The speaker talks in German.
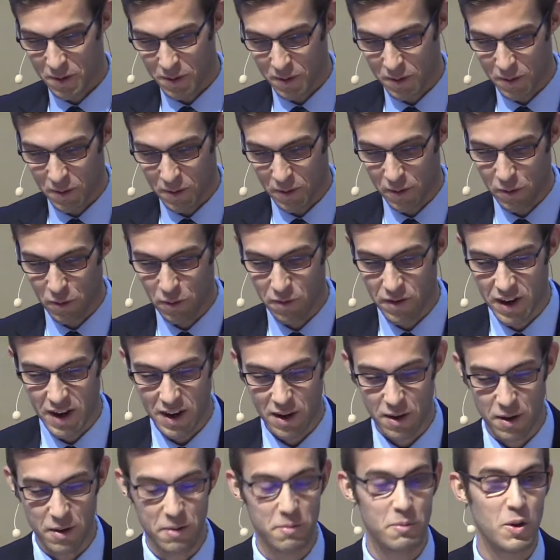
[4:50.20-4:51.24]
Und so war
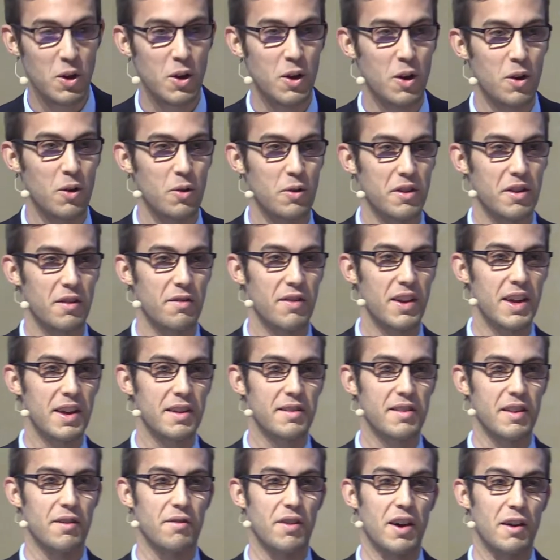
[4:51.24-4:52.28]
er
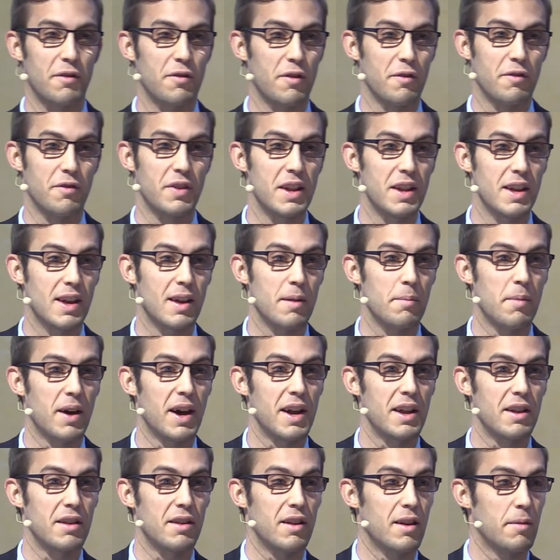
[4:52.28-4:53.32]
unterwegs. Er war für viele
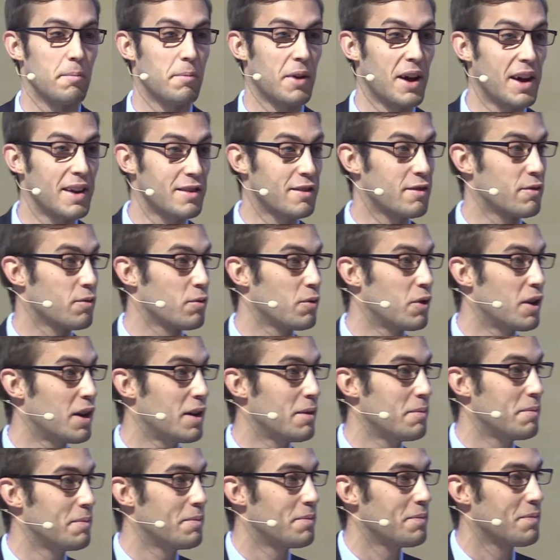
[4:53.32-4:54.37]
Gemeinden ein
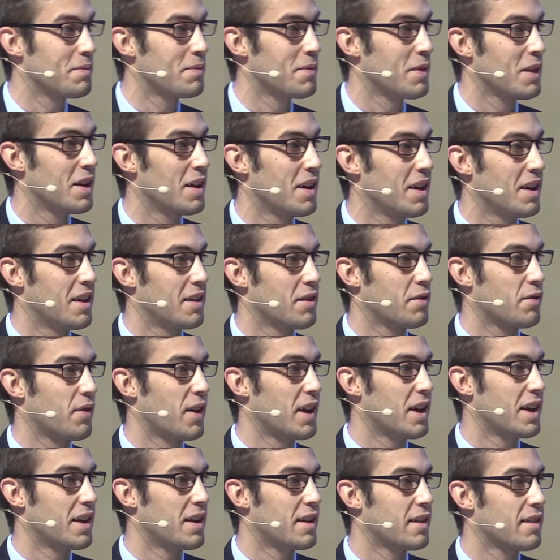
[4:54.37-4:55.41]
Pastor. Es war
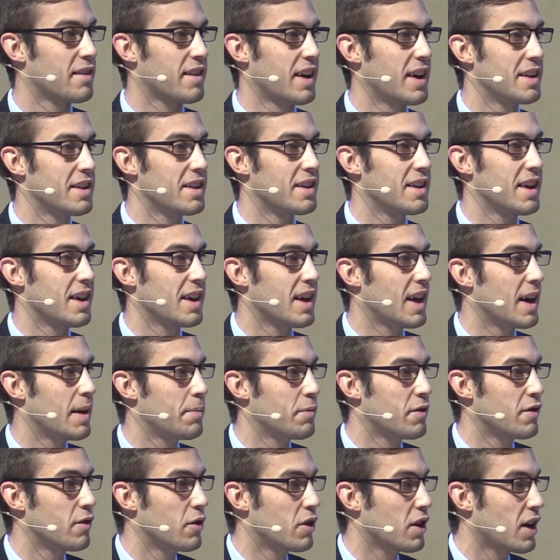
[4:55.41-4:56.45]
ja eine Zeit, in der gab
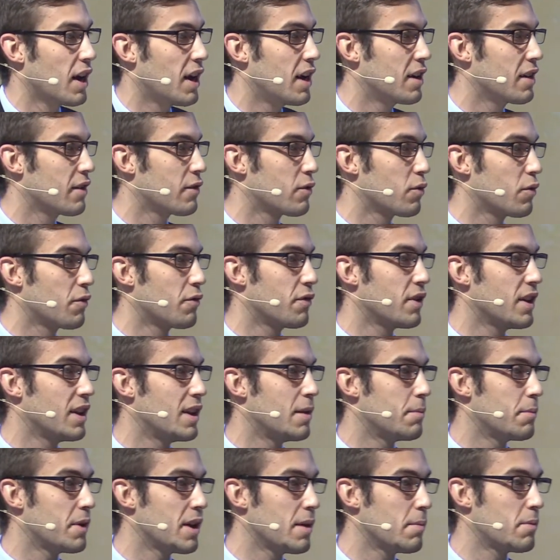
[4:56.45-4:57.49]
es noch gar nicht so viele
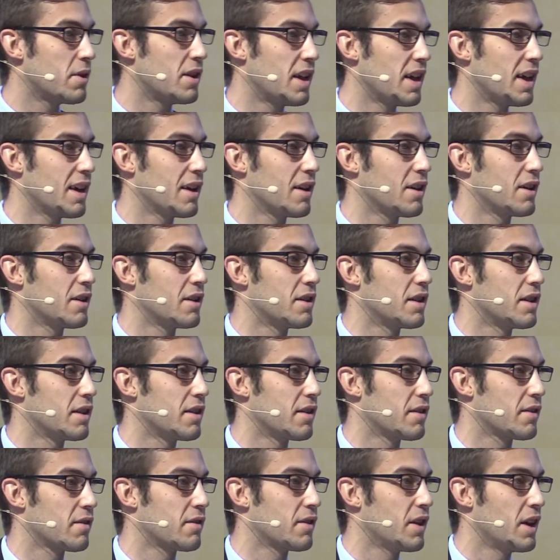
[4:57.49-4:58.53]
Bibellehrer, die
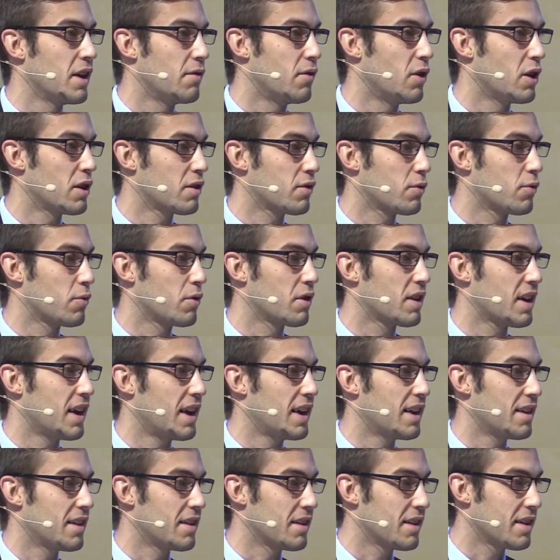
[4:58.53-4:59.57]
das Wort gut
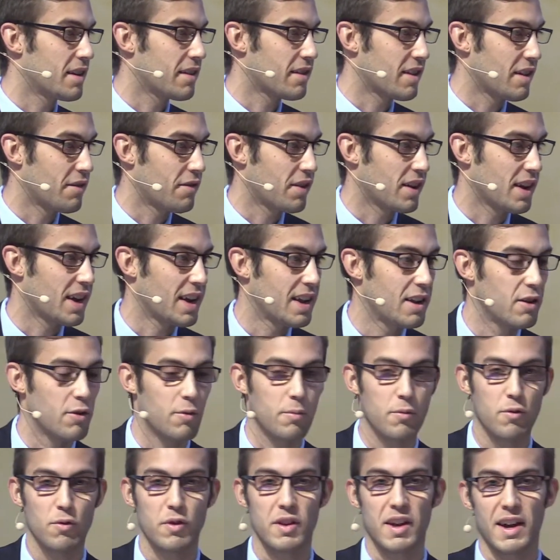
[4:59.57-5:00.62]
kannten, die das Evangelium
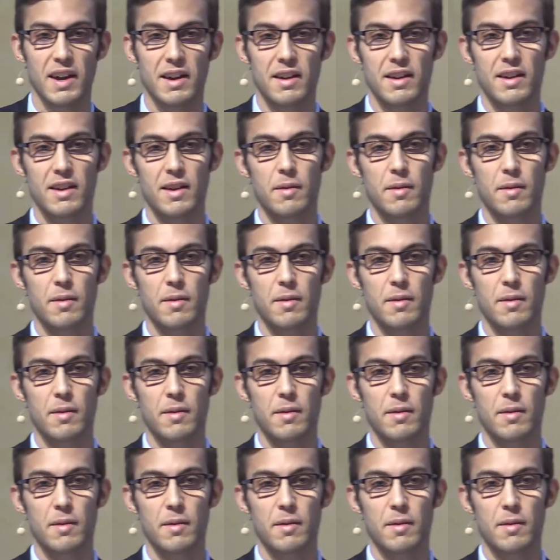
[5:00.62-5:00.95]
gut kannten.